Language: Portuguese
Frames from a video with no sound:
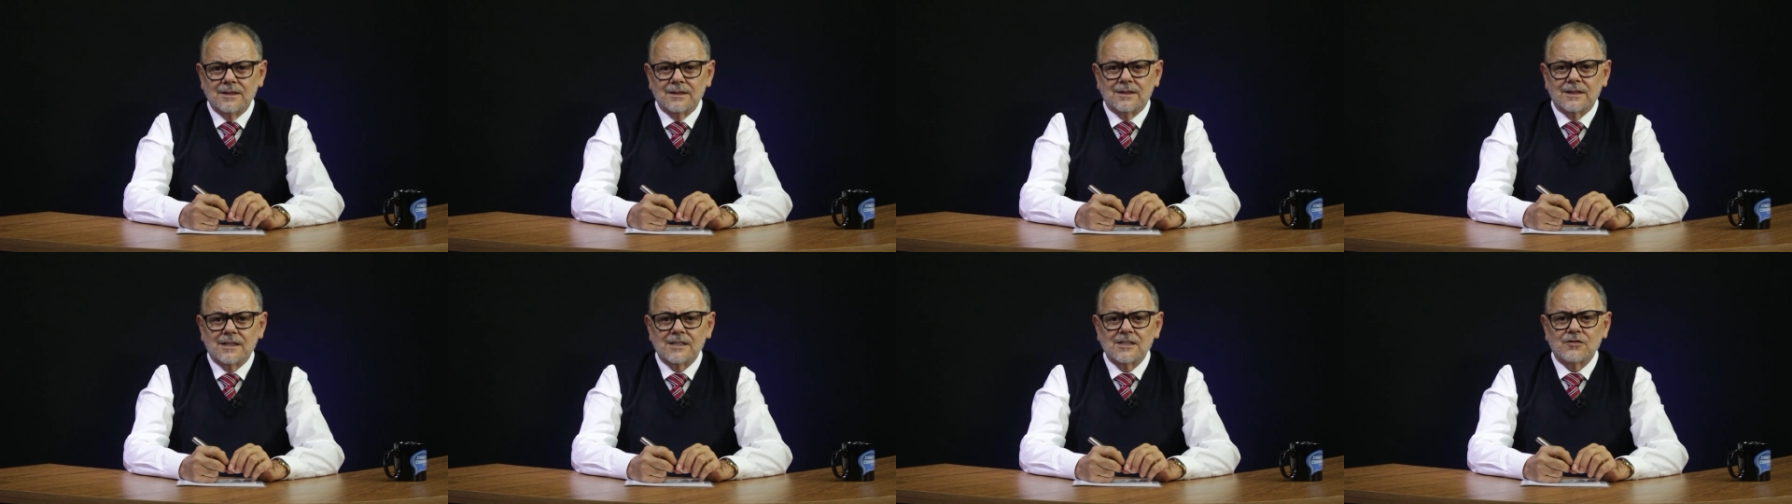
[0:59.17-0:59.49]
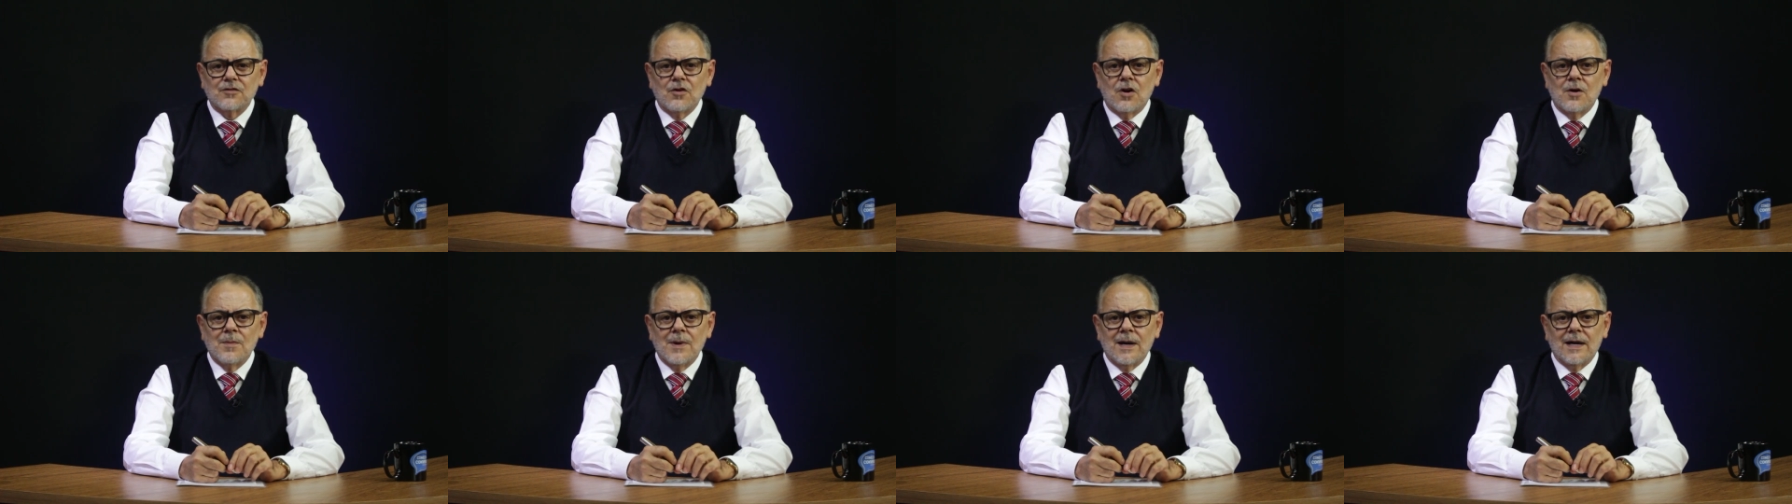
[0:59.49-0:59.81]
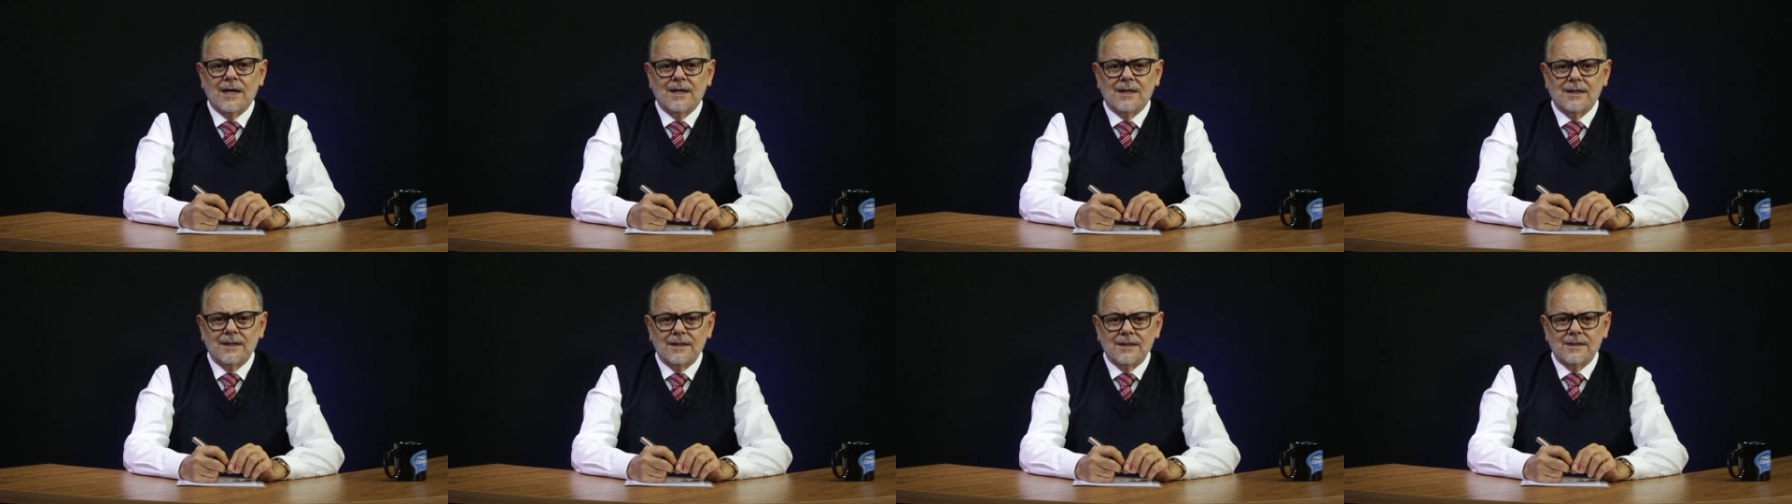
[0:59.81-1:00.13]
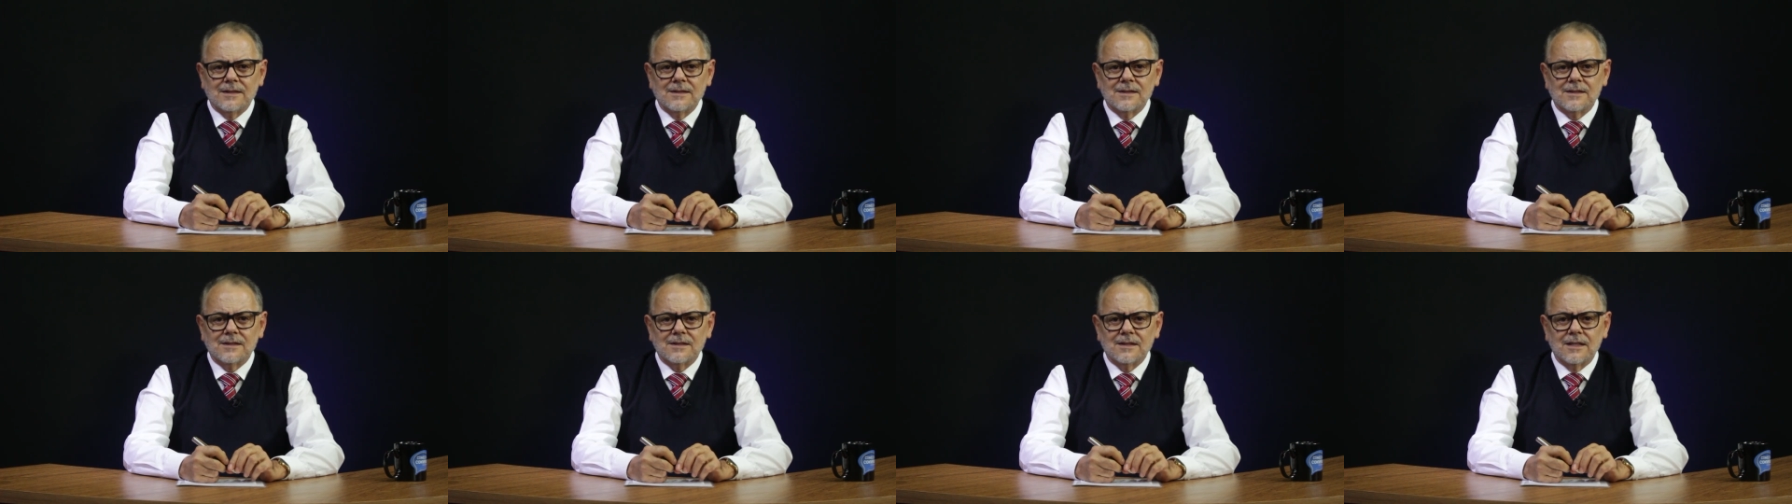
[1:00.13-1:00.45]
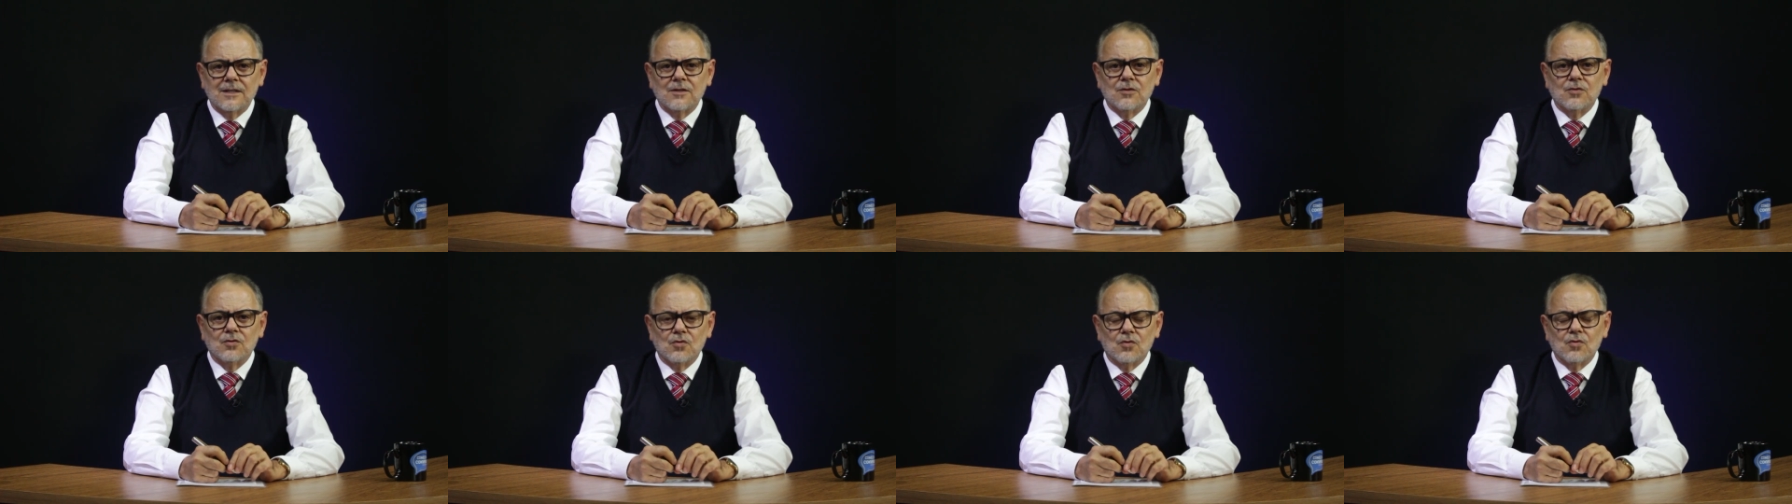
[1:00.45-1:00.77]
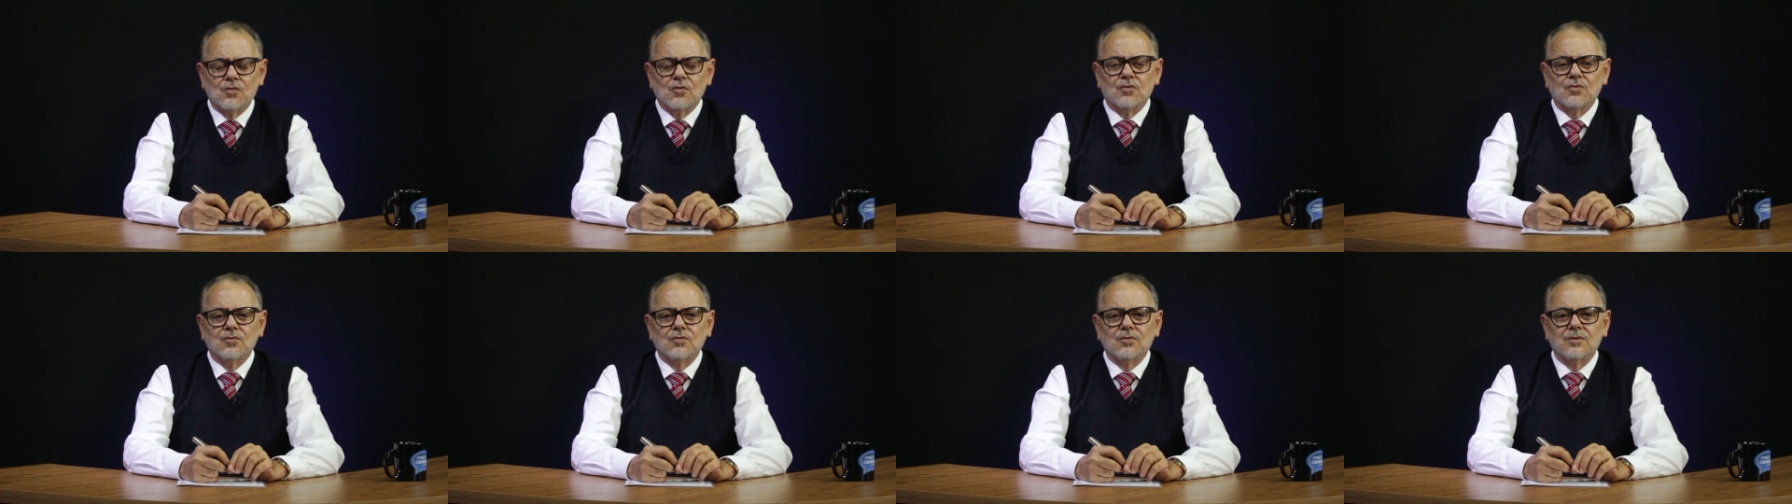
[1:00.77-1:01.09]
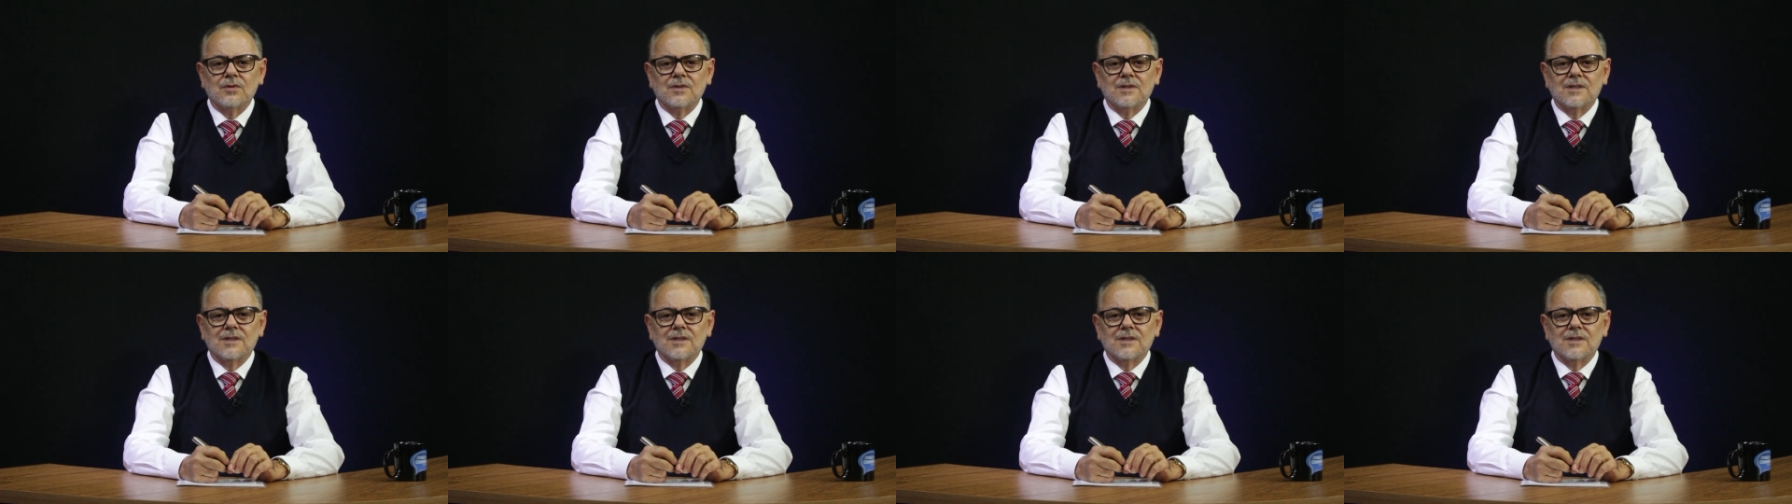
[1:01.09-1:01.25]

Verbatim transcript: e transformar cliques em lucro